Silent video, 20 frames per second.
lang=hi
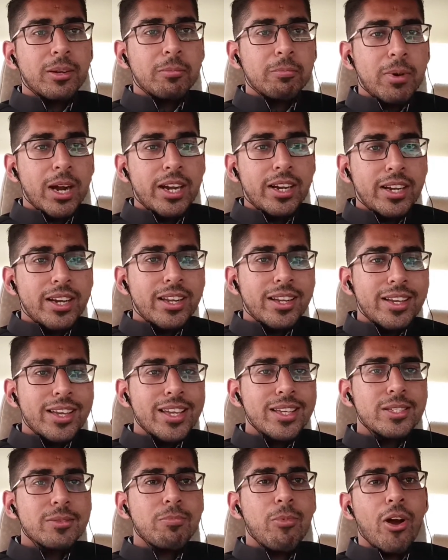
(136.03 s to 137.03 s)
बट
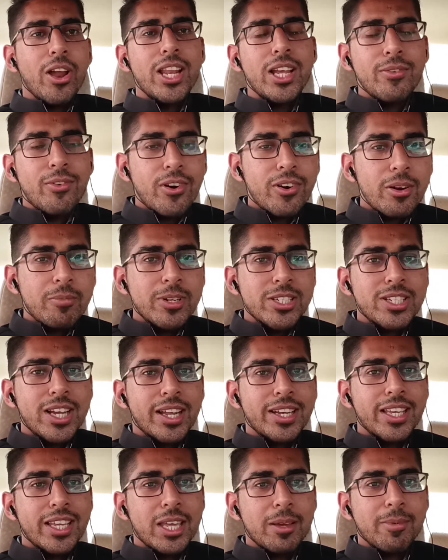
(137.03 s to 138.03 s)
इस बॉइलिंग वाटर में
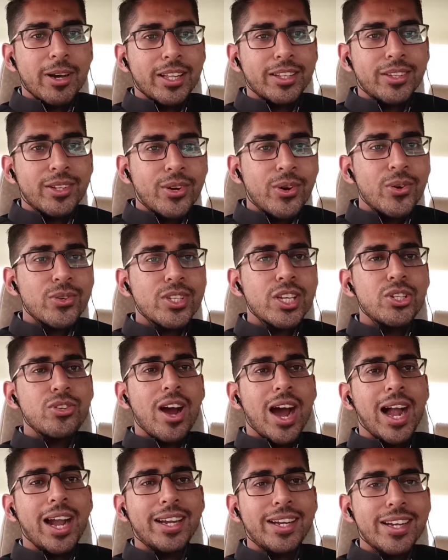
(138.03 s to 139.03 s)
जाने के बाद उसकी जो
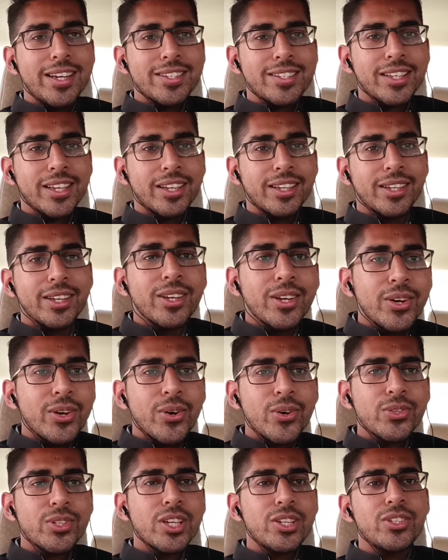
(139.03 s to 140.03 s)
हार्डनेस है
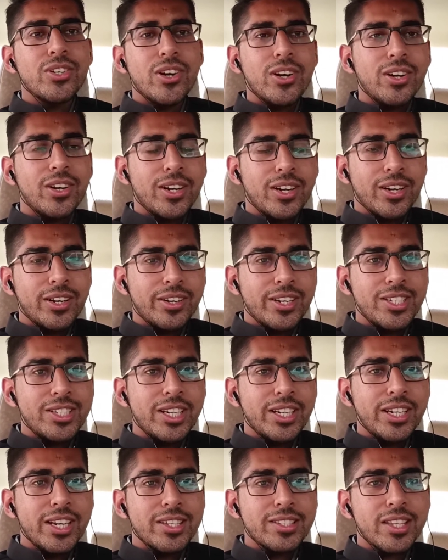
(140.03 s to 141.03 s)
उसकी जो
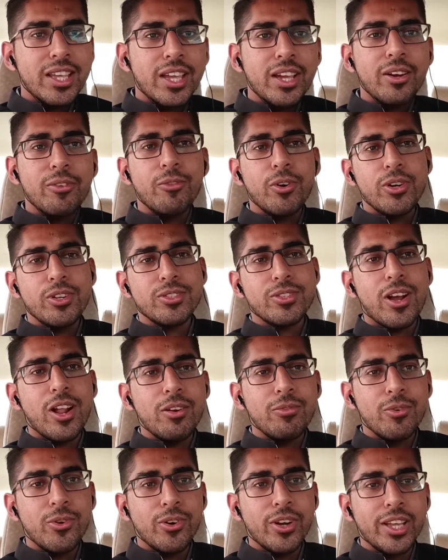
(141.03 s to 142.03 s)
रिजिडनेस है वो
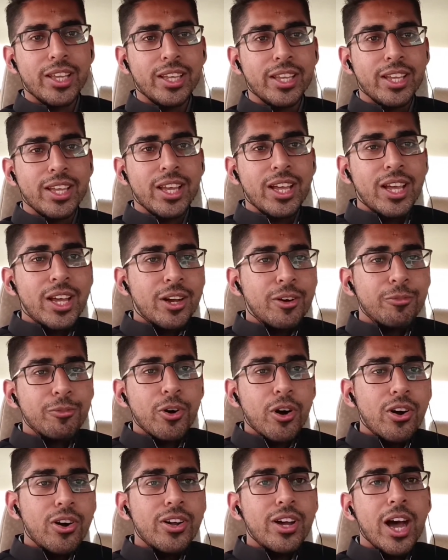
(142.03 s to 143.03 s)
डिजॉल्व हो गई
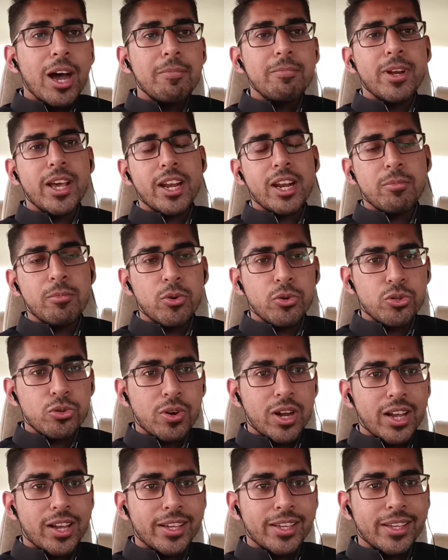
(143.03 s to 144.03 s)
वो अब नरम हो
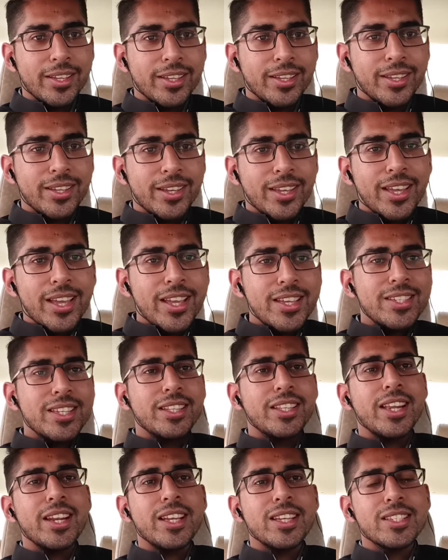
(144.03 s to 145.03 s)
चुका है इसी
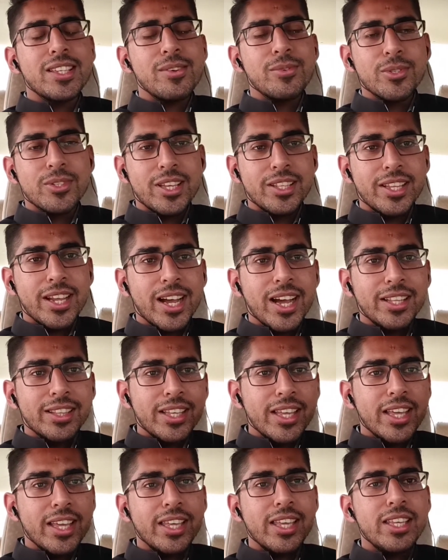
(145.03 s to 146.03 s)
तरीके से उसे दिखाते
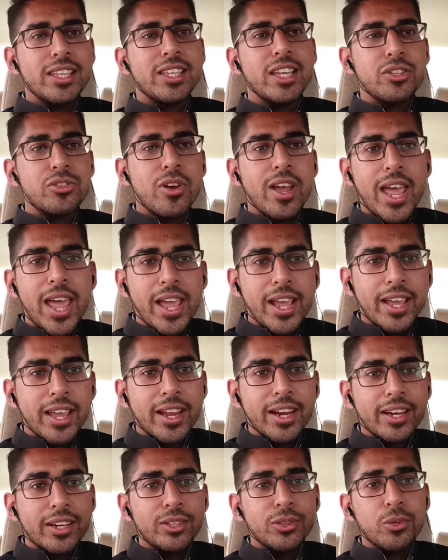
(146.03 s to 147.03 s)
हैं कि ये जो एग है
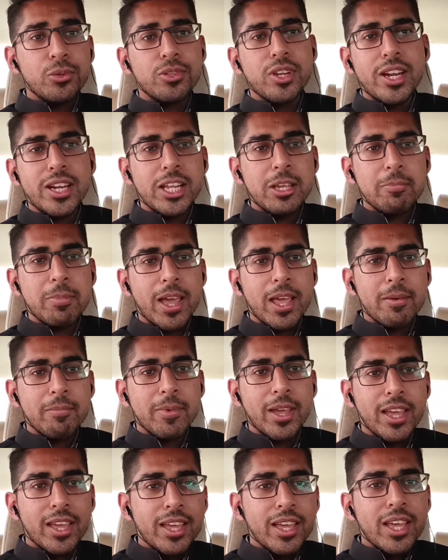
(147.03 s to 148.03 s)
दूसरे टी पैन में